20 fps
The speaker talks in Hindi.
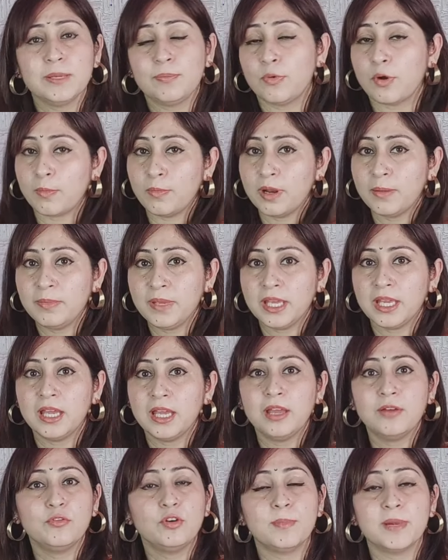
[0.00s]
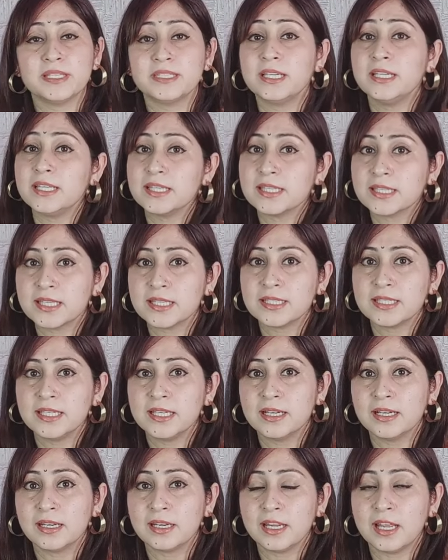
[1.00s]
प्रॉब्लम में है वो हमारे साथ डिस्कस नहीं
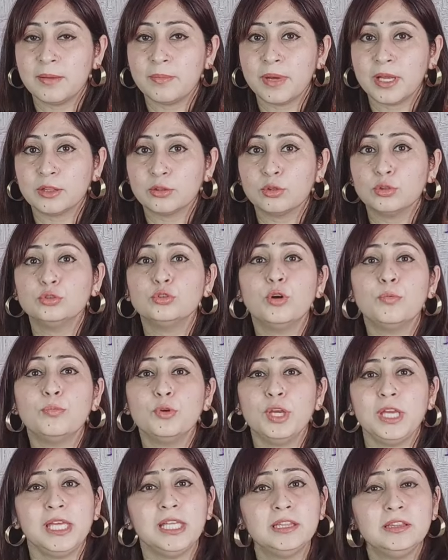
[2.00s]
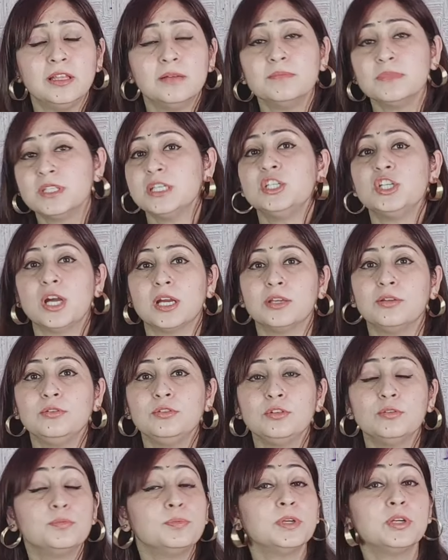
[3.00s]
कर रहे हैं बात को तो हमको एकदम से जाके उनके
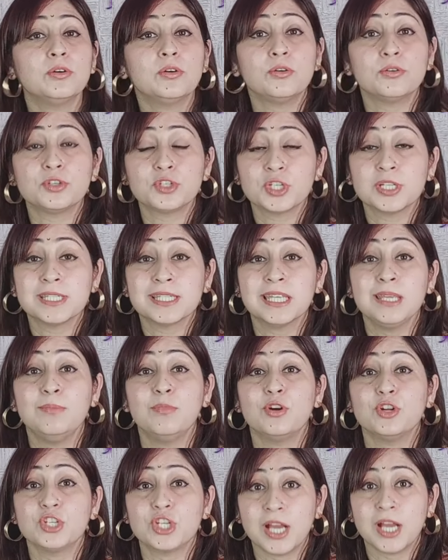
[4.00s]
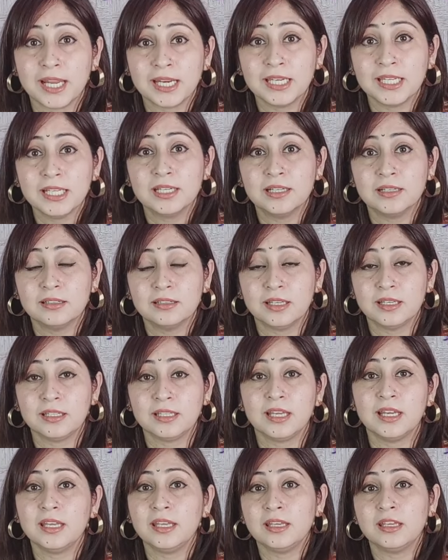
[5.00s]
ऊपर क्वेश्चन की बौछार नहीं कर देनी
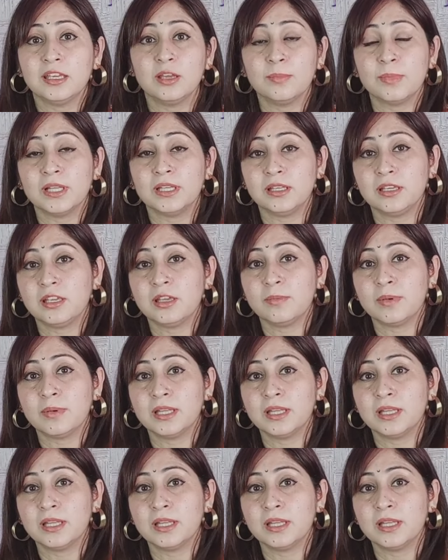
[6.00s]
है एक के बाद एक के बाद